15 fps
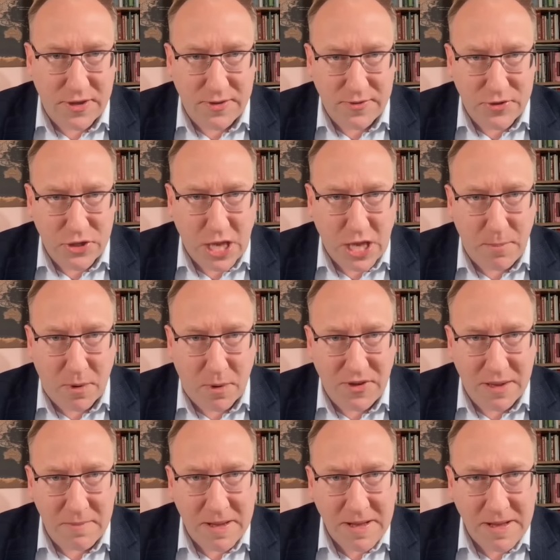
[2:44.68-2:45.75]
że tak
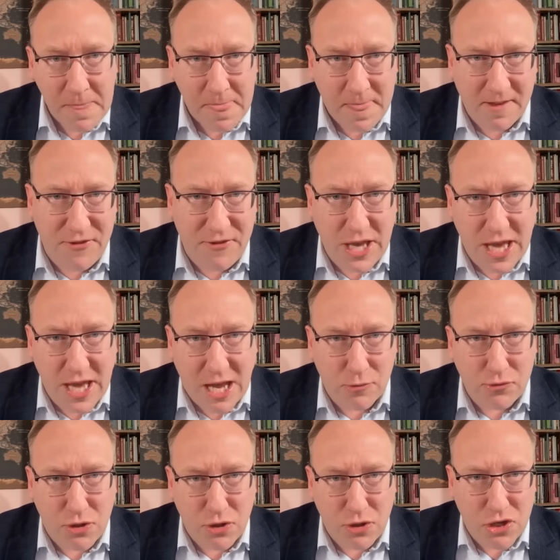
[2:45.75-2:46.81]
powiem,
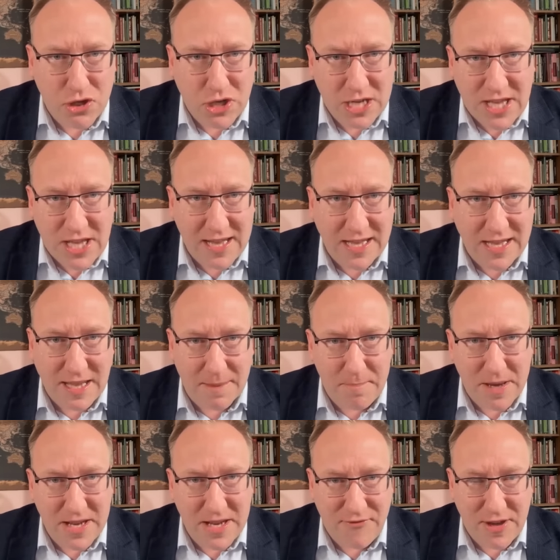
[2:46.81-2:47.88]
wyjechał troszeczkę dalej, na
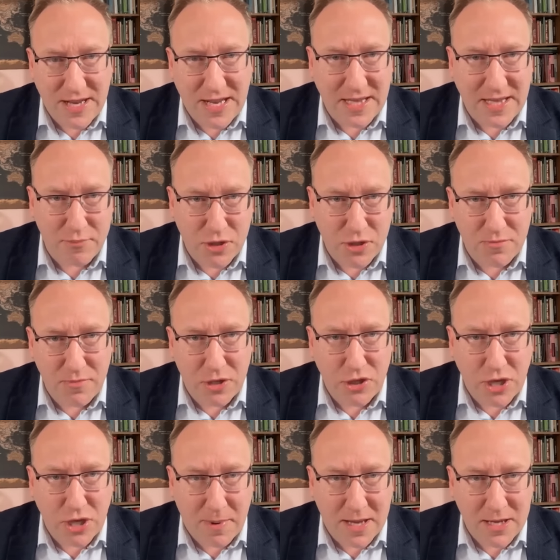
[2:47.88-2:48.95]
peryferię, na
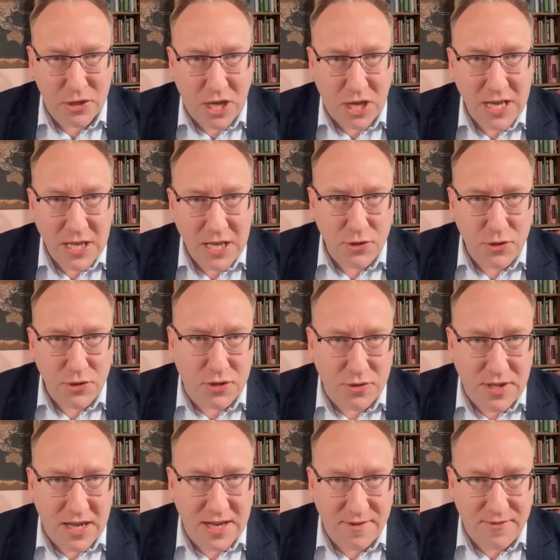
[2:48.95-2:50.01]
przedmieścia Paryża,
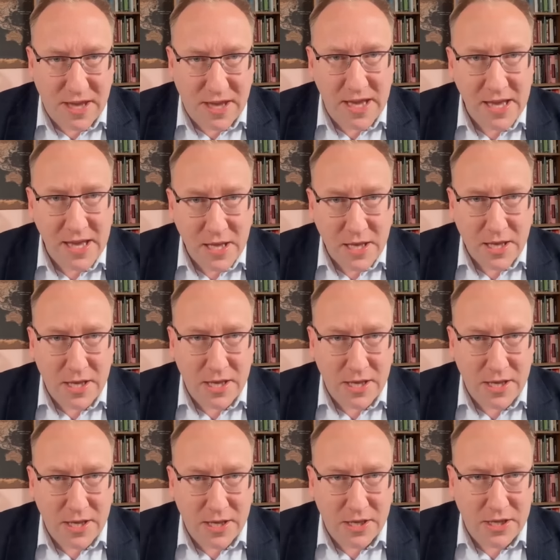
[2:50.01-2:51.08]
doskonale wie,
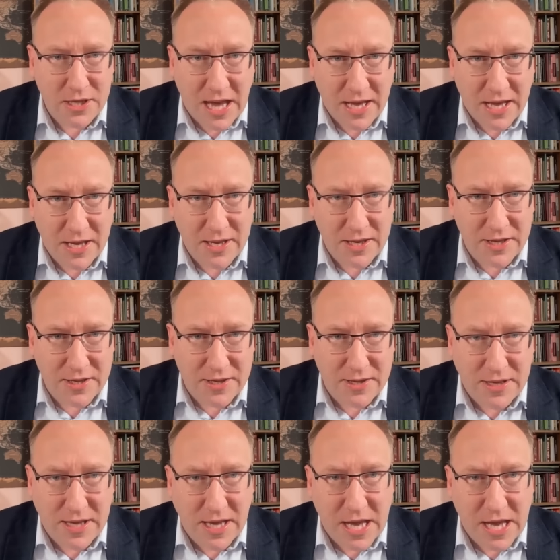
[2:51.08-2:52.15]
y, jak, y,
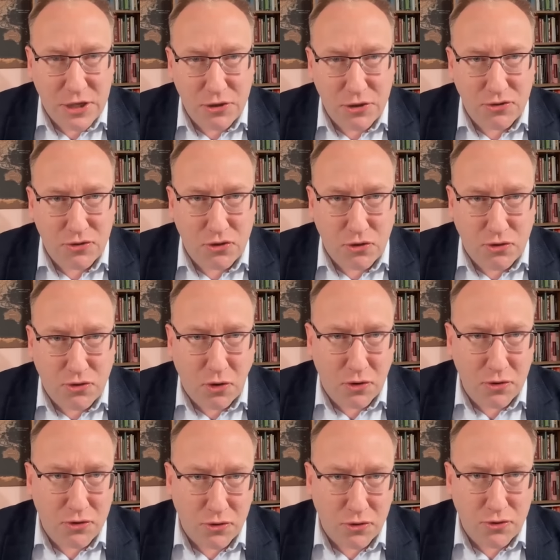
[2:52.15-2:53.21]
jak się
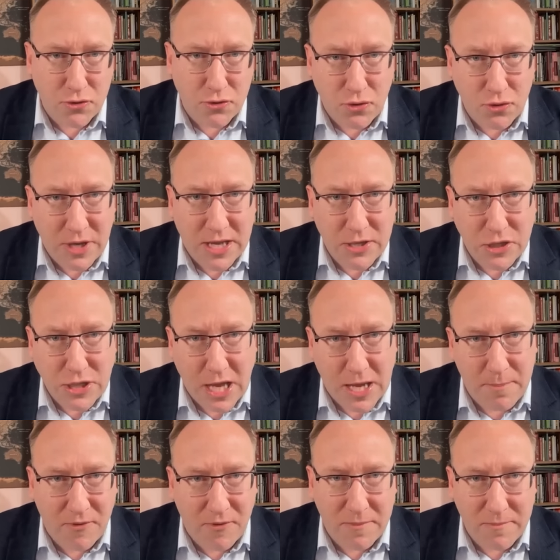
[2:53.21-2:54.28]
czuje, że tak
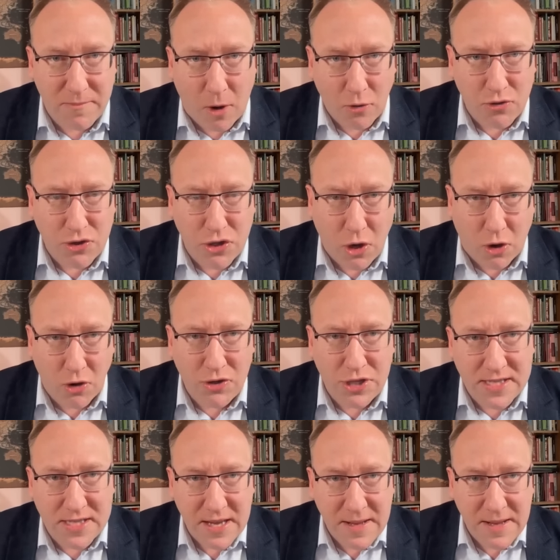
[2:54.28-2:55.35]
powiem, mąż czy ojciec,